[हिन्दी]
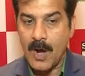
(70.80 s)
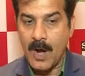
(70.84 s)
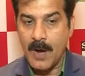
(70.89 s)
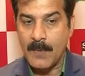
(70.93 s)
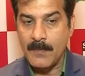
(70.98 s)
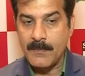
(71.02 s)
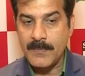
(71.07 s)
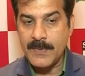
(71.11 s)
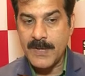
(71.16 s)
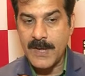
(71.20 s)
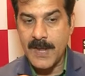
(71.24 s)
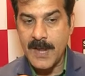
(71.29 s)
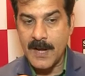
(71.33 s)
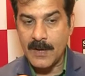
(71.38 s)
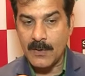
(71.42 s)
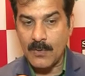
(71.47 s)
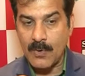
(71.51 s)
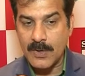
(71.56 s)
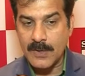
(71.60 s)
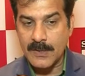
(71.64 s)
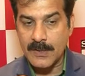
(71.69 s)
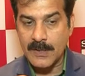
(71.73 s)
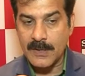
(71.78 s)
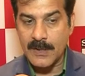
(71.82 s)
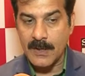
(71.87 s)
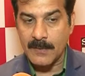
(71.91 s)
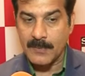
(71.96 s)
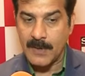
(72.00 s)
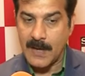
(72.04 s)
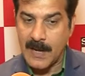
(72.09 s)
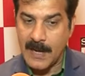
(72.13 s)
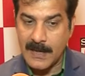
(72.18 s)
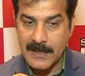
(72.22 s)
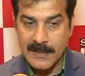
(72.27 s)
हम ये कंटेंट
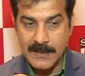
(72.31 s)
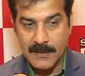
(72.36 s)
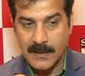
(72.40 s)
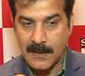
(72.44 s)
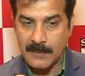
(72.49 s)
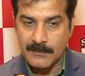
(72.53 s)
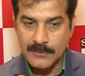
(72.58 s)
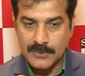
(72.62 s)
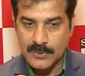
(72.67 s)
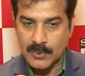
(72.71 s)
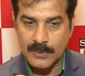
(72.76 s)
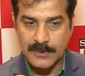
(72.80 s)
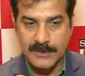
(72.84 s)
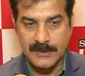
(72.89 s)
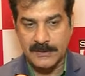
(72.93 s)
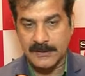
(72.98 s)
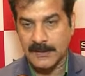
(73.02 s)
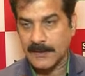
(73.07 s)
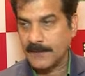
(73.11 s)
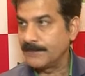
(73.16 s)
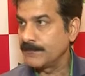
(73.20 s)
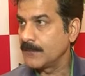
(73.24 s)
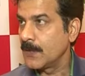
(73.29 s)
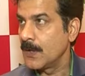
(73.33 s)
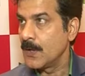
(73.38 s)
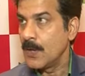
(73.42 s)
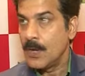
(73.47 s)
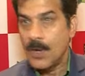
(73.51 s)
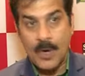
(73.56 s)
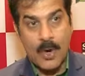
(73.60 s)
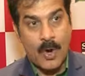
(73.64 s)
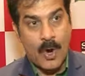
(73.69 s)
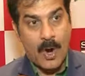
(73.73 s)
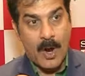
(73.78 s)
हम कहानी हम छोड़ देते हैं
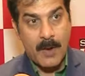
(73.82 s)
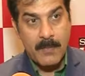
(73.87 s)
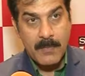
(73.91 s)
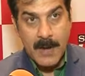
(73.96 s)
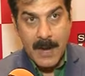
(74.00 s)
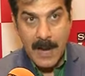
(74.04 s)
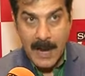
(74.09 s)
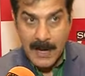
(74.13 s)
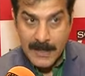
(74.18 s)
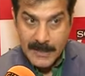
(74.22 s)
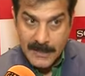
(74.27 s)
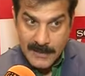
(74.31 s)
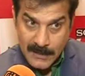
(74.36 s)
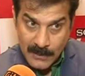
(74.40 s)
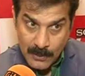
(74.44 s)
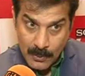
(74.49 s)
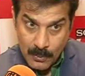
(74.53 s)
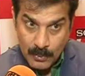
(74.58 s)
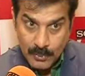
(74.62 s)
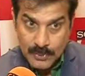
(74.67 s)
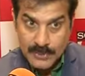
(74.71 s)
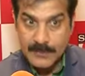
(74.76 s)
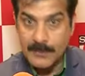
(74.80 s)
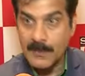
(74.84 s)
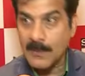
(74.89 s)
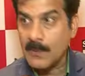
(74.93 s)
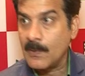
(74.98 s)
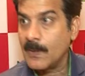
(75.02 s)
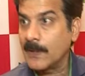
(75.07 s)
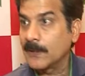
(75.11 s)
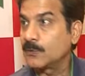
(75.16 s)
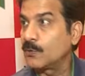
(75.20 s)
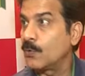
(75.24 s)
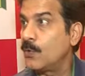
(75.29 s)
हम कहानी ही लोगों से
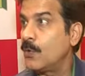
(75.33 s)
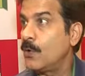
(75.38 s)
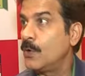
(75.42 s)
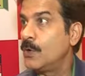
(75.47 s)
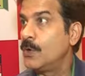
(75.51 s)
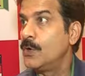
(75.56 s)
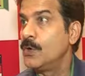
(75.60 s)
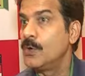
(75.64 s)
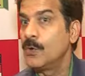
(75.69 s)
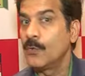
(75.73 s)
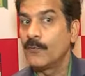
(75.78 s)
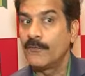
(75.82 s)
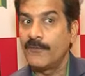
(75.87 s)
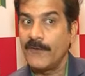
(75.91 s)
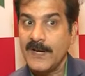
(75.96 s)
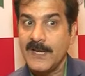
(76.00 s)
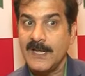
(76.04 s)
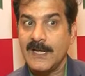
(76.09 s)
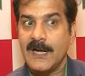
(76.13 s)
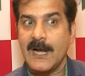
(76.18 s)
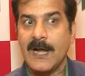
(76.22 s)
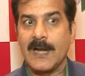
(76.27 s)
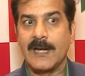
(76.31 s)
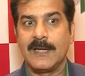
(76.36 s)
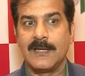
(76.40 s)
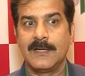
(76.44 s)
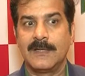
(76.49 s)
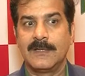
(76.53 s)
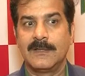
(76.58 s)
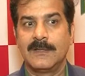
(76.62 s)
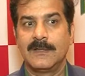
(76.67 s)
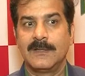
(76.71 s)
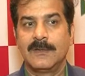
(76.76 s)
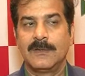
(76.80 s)
मंगवाए तो फनी कहानी
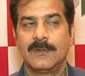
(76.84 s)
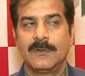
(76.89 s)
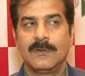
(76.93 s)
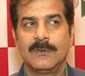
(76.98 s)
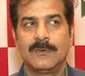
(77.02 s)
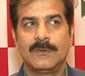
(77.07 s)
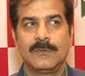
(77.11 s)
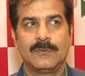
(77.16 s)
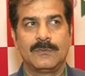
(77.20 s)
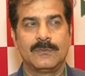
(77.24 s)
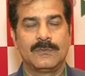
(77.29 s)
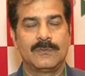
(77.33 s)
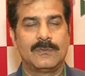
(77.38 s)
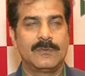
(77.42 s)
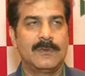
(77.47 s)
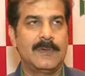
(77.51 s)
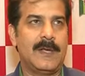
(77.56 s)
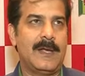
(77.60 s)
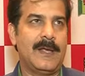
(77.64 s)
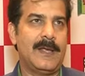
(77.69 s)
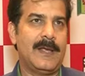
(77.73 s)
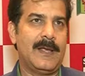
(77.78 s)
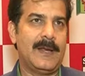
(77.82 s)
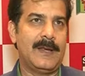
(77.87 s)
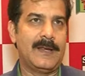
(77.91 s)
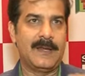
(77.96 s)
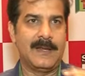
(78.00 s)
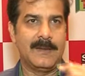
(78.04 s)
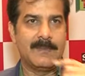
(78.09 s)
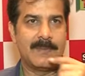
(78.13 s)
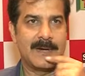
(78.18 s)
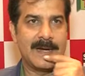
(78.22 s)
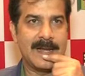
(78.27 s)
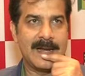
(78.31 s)
तो ला यार
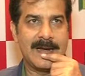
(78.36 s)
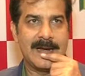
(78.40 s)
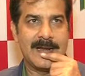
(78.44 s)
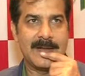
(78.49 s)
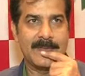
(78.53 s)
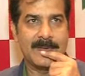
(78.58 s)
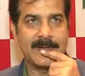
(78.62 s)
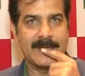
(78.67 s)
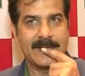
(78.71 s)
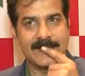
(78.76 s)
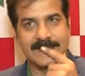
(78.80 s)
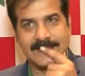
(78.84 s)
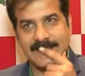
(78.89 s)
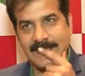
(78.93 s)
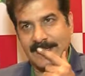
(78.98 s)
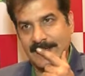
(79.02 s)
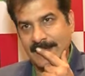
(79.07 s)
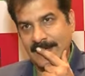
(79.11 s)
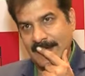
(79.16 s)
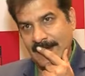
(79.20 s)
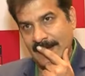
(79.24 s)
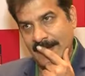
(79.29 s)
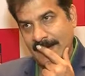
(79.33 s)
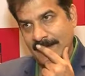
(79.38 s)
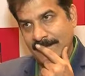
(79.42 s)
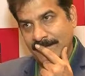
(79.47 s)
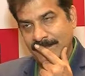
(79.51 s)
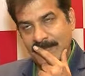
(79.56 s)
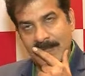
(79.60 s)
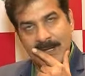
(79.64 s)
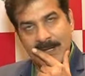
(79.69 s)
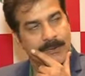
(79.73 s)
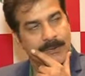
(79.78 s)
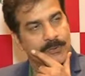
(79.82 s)
ये बड़ा आइडिया पर कैसे करेंगे
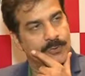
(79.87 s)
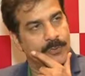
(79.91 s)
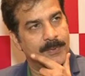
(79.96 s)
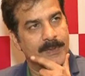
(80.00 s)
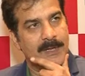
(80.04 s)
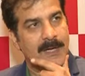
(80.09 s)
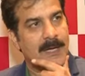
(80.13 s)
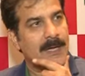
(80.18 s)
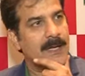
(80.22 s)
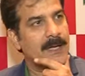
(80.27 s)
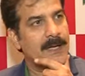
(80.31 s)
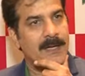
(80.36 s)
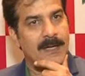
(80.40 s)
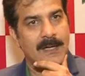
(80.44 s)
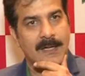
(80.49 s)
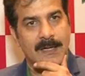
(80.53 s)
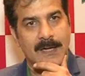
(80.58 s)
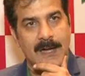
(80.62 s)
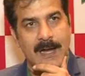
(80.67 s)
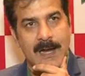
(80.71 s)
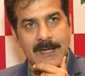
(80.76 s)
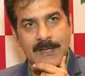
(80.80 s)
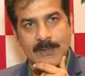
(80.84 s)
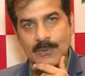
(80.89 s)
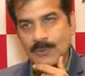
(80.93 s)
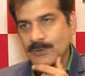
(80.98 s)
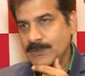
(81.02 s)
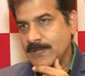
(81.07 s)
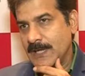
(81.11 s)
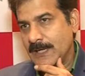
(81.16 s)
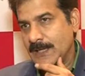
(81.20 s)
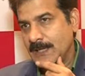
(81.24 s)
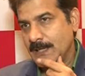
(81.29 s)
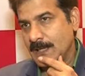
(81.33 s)
तो फिर अलग अलग कहानी हो
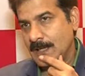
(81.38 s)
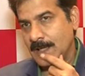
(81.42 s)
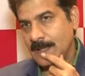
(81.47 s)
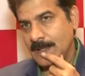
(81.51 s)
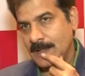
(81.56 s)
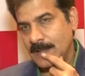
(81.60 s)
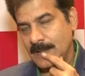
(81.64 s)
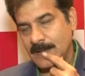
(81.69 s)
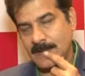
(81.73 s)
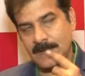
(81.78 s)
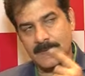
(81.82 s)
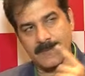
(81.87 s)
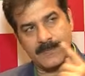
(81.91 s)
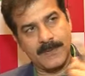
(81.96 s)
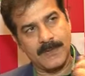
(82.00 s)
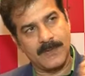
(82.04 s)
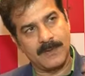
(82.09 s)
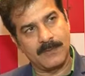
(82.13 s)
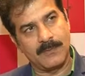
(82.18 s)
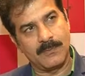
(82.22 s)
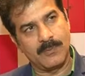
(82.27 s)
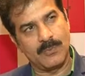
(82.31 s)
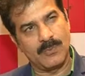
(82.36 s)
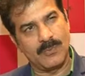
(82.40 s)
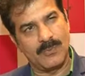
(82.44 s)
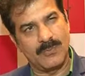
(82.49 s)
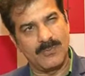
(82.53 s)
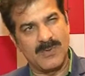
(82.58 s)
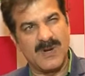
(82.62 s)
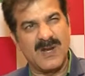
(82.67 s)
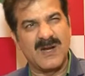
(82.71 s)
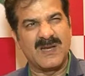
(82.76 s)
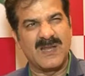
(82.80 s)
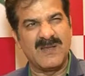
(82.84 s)
जाएगी अलग अलग फिर
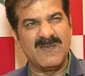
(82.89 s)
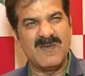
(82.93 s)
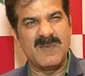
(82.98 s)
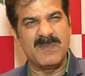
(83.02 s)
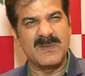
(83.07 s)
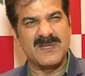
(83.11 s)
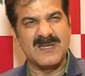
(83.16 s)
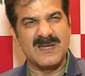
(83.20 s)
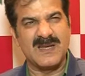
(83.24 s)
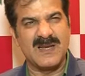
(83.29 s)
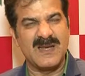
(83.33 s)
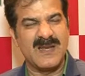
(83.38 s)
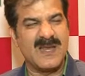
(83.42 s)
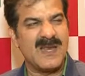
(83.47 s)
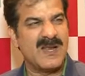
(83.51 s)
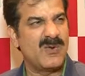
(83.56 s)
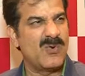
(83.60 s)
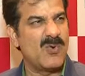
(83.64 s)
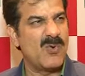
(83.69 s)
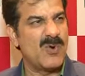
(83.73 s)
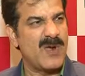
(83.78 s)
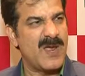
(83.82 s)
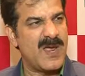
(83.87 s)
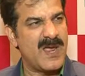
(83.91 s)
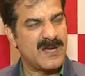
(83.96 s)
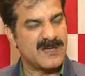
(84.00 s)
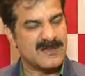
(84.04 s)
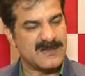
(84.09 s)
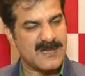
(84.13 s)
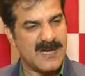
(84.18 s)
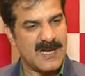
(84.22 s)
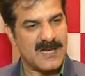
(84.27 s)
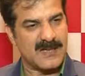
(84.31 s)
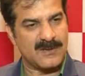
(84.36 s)
मतलब टीवी पे जनरली ना लोग एक
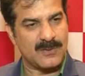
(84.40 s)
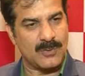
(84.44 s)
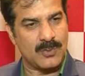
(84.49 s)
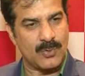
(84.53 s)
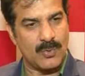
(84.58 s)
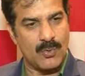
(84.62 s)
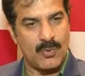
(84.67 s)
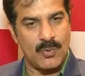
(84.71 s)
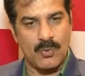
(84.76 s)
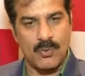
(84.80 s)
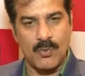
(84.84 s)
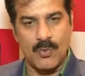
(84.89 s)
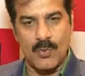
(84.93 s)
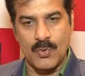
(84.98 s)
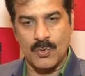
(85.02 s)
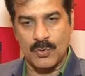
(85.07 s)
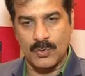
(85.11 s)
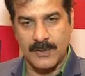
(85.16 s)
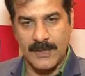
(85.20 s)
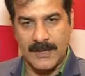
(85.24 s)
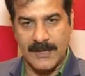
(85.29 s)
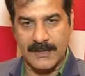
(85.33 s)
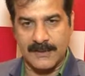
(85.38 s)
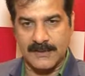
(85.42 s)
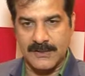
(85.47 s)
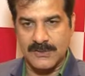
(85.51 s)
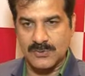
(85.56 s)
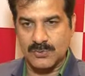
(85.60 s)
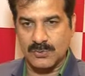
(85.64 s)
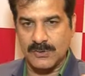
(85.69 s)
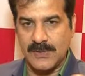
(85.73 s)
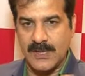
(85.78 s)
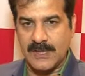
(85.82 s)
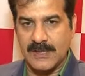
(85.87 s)
साथ ग्रो वो
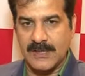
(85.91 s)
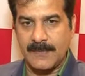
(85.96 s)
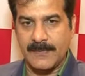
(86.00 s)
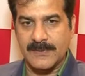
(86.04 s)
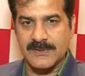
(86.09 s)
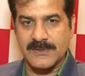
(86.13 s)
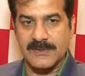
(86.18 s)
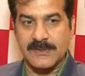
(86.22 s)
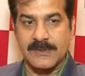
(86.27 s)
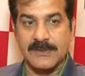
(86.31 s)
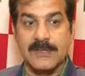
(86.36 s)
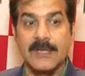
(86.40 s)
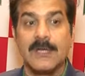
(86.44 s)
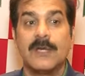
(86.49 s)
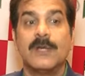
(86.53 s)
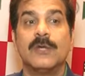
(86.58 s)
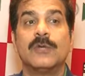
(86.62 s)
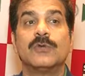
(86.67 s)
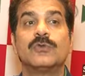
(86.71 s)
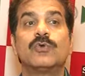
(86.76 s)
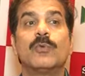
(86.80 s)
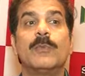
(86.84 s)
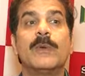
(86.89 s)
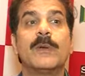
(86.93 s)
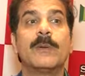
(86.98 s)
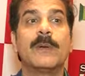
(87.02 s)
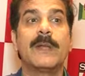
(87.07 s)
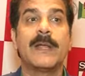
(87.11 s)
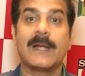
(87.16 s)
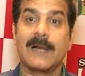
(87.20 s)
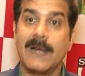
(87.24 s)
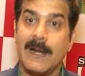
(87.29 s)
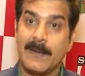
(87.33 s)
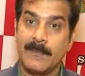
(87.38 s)
कैरेक्टर्स को देखना पसंद करते तो मैंने
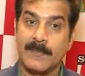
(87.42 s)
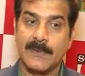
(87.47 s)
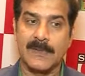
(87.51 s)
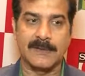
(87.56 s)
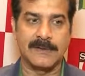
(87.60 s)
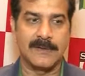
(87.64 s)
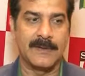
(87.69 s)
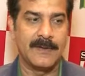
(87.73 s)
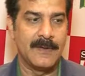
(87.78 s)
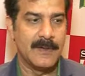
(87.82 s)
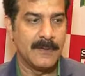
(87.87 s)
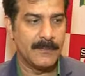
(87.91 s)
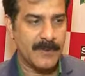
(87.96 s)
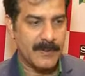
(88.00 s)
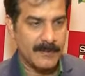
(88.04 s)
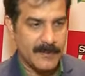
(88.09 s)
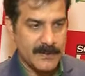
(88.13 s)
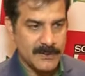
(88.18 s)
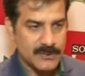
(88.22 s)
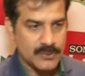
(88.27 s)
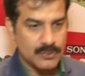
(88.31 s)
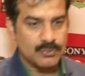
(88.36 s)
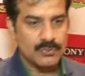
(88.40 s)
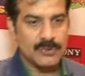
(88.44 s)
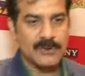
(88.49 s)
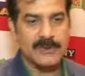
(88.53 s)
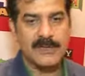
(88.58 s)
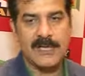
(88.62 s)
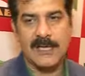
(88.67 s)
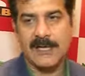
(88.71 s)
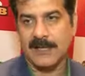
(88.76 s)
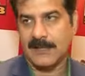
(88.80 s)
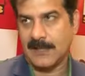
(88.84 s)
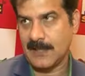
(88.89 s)
बोला एक काम करते हैं फिर हम एक
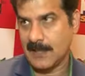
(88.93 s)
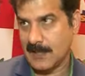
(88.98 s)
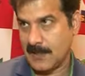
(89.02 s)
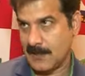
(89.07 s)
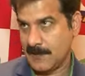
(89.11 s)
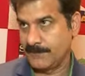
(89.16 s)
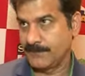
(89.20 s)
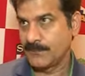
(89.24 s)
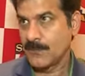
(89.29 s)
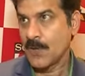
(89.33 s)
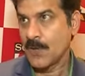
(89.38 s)
सूत्रधार रखेंगे